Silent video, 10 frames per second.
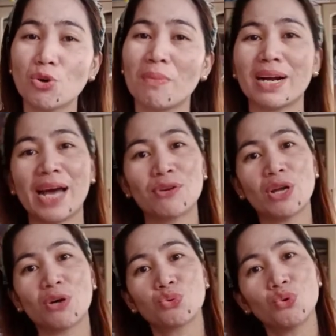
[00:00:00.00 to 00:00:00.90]
kung magkano
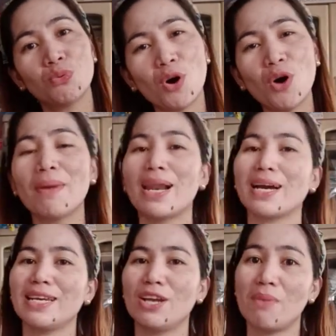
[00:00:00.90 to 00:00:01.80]
daw tubo,
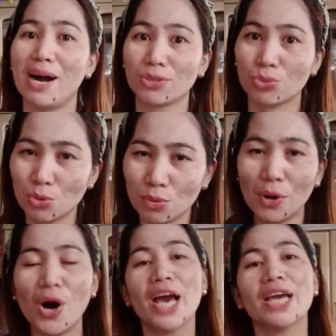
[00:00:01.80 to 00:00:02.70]
malaki daw ba ang
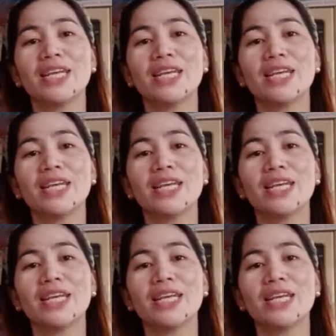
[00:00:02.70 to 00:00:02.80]
tubo.